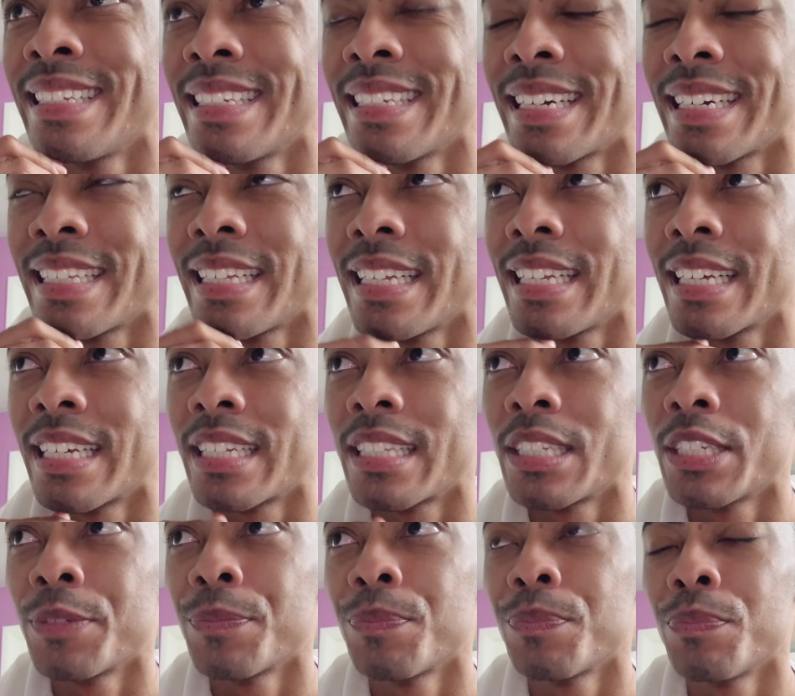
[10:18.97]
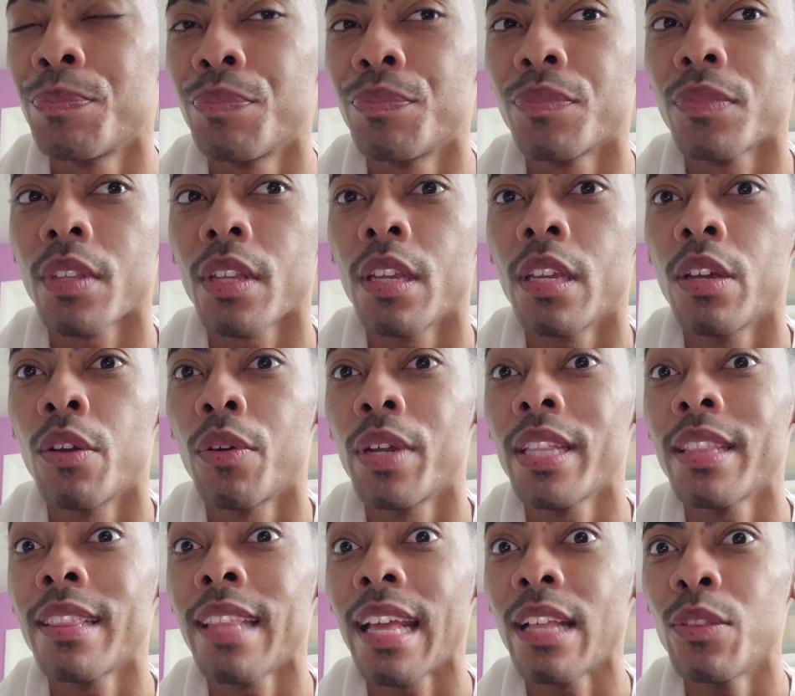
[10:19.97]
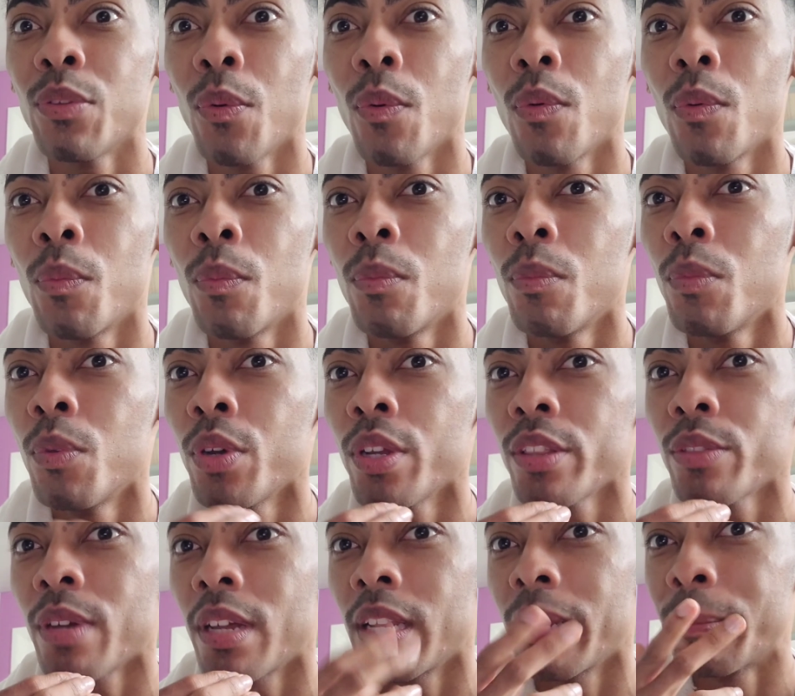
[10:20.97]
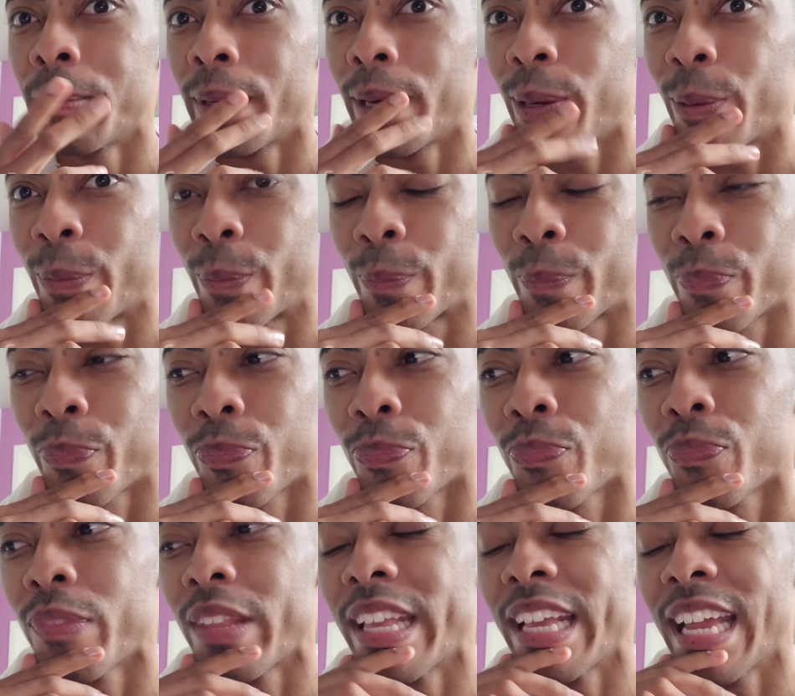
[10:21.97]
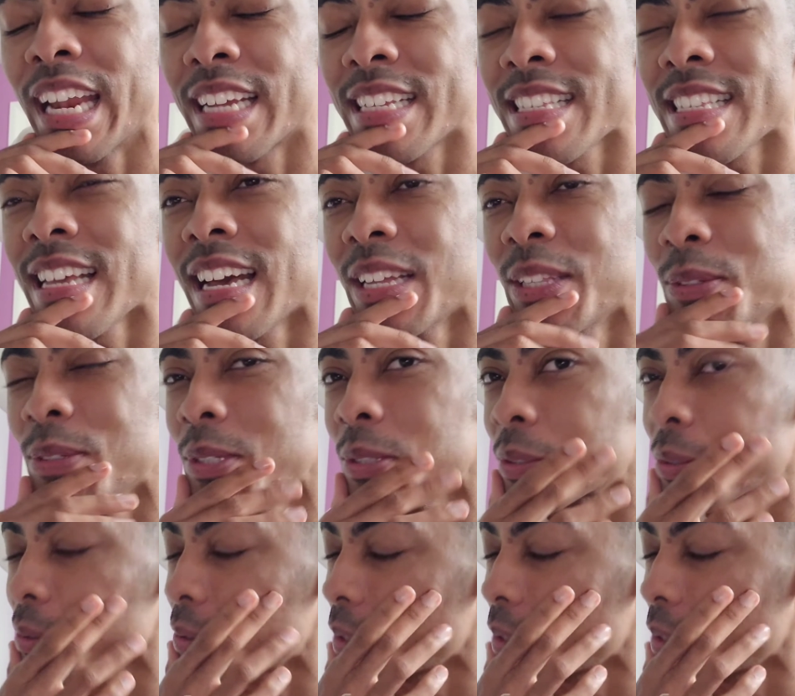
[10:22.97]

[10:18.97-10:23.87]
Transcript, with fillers: nada, nada. E eu entendo muito alemão. Engraçado isso,